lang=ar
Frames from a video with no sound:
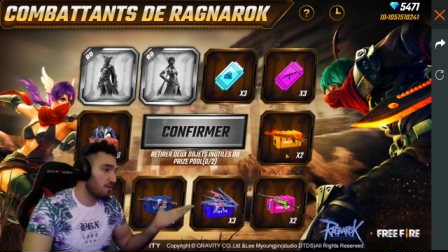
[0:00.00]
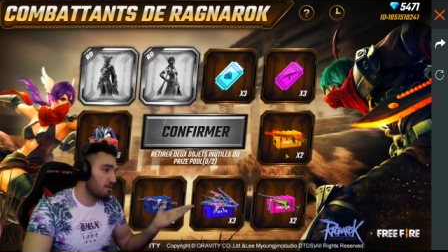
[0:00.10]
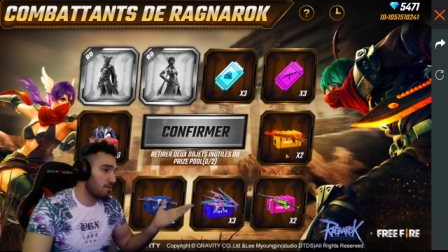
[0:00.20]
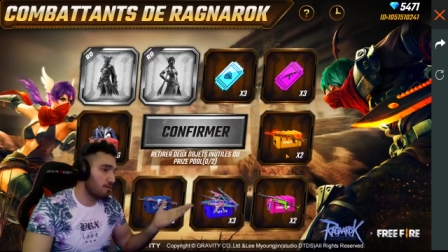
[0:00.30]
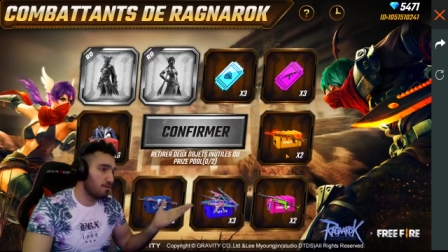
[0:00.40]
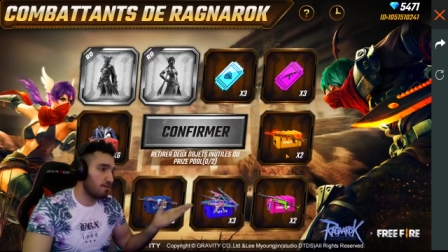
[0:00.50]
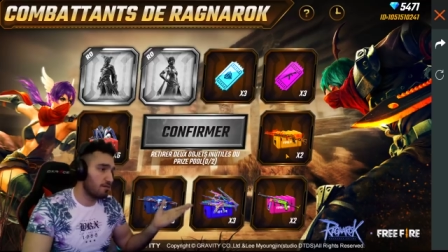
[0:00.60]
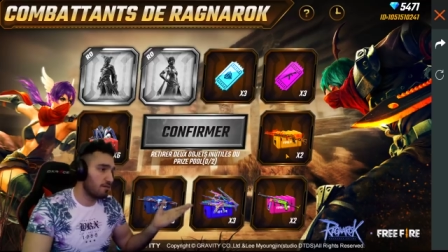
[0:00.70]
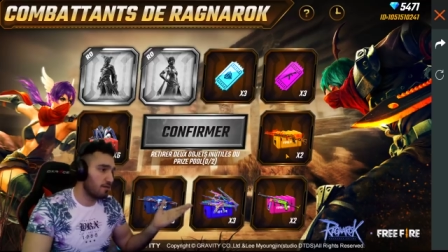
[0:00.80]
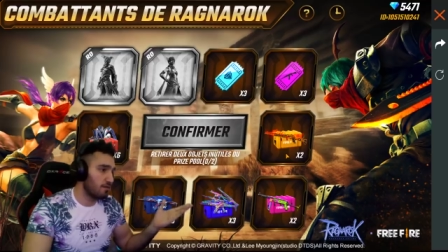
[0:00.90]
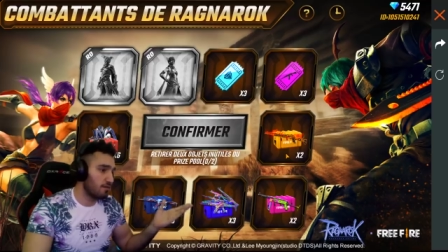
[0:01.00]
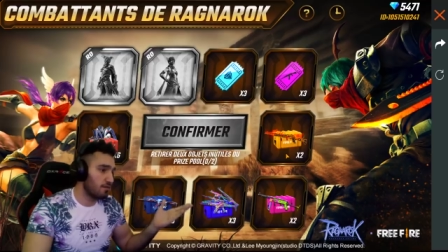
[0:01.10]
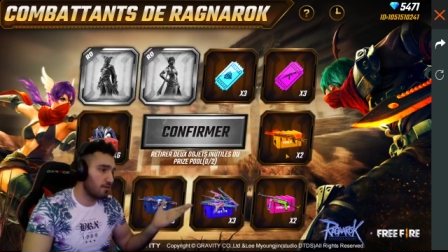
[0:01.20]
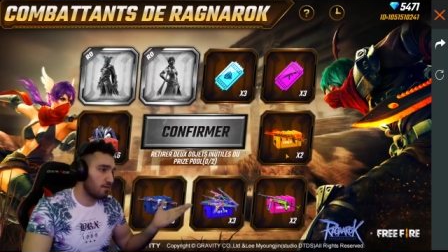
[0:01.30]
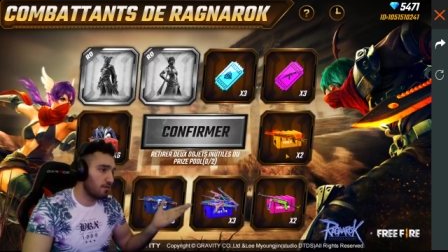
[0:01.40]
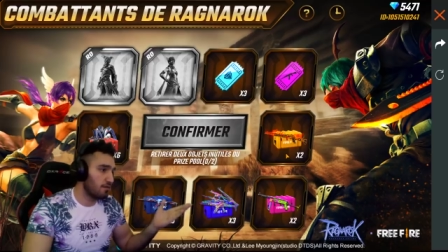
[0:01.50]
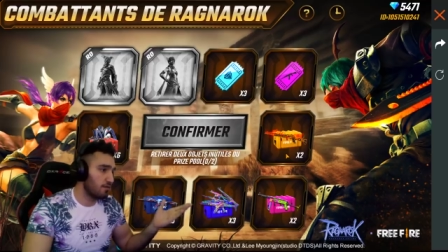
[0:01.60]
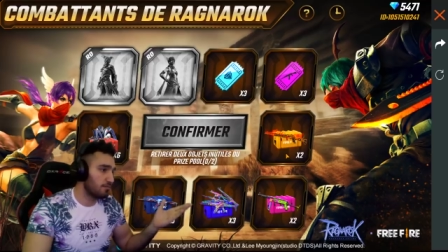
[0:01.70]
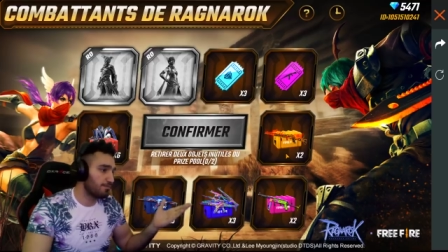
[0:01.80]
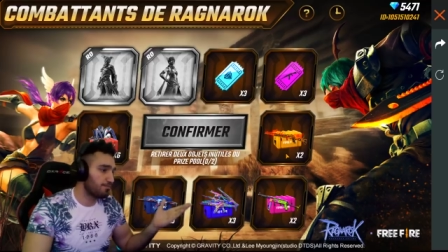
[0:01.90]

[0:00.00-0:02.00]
أه